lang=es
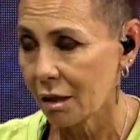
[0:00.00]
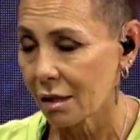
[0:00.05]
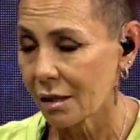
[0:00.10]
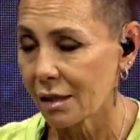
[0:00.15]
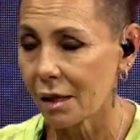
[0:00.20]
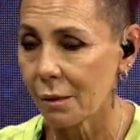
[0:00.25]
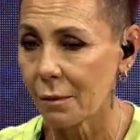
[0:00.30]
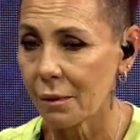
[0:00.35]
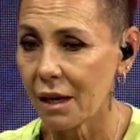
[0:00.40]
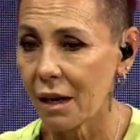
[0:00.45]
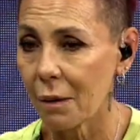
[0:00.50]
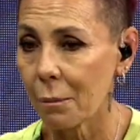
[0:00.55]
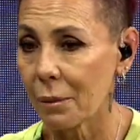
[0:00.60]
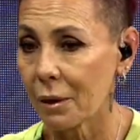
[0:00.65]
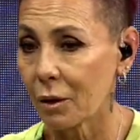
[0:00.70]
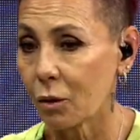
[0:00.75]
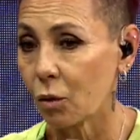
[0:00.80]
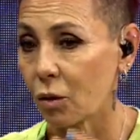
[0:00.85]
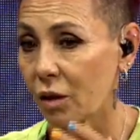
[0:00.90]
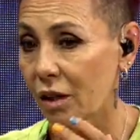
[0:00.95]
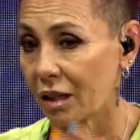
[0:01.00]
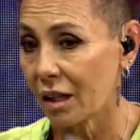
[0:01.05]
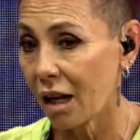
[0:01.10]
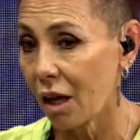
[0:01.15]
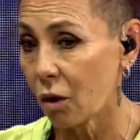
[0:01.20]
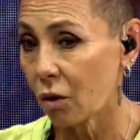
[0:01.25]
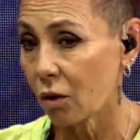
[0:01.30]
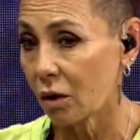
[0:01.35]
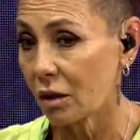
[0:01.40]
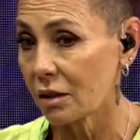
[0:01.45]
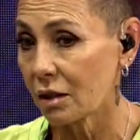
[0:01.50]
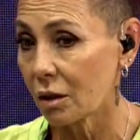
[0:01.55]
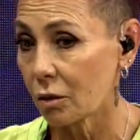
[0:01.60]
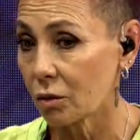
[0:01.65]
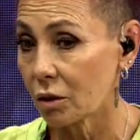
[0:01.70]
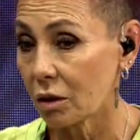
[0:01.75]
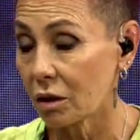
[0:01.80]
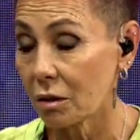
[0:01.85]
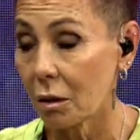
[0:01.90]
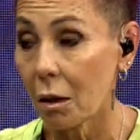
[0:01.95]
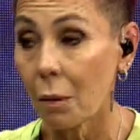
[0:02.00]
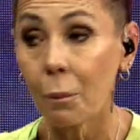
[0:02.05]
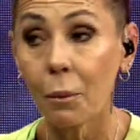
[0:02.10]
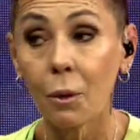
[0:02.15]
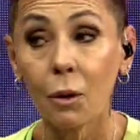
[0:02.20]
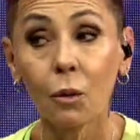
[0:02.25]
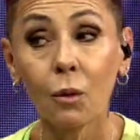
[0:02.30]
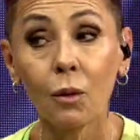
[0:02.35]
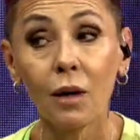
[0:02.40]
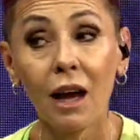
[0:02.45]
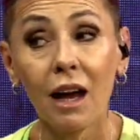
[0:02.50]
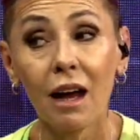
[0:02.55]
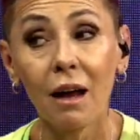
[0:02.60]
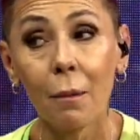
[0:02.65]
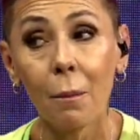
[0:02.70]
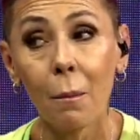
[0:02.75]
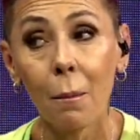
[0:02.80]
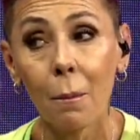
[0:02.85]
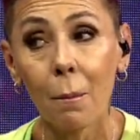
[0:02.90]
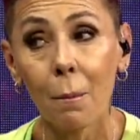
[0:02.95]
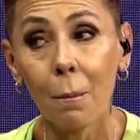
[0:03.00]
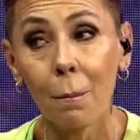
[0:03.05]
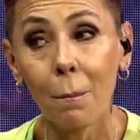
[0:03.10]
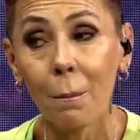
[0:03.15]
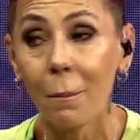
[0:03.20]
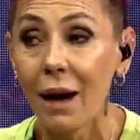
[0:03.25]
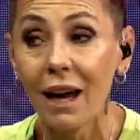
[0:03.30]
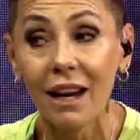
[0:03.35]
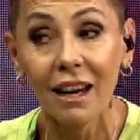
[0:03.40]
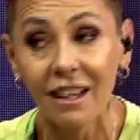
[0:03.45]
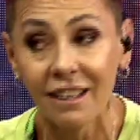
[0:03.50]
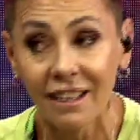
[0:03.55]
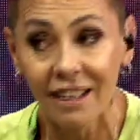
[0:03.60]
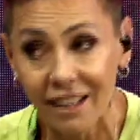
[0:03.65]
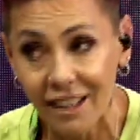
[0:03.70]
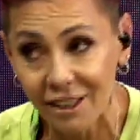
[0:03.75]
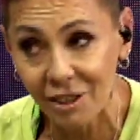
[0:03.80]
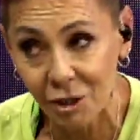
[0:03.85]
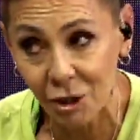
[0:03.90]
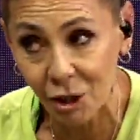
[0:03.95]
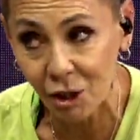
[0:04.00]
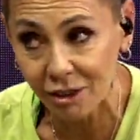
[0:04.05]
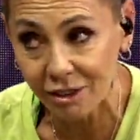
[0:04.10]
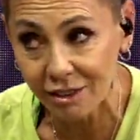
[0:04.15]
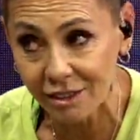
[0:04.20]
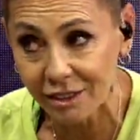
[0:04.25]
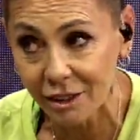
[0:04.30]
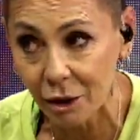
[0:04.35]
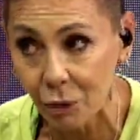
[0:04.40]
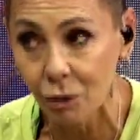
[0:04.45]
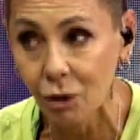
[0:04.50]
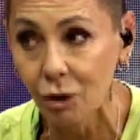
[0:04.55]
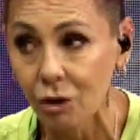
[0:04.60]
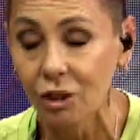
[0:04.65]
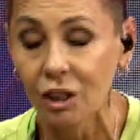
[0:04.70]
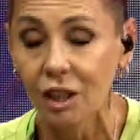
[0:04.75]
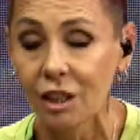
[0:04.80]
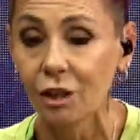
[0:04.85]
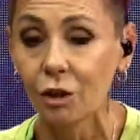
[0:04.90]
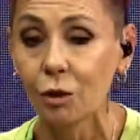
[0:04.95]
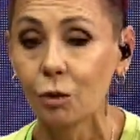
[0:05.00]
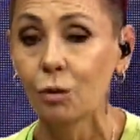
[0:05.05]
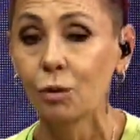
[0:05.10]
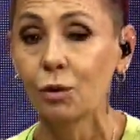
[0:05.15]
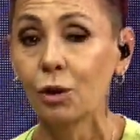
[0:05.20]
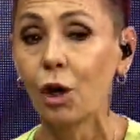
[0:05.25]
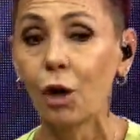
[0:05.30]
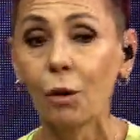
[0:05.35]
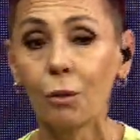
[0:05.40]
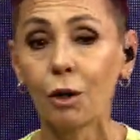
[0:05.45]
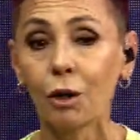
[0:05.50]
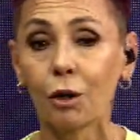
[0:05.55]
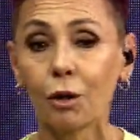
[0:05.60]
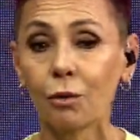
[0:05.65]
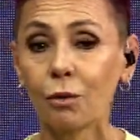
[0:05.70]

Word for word: se vea perjudicado con esa autoestima por una mala relación que uno tiene con un novio, con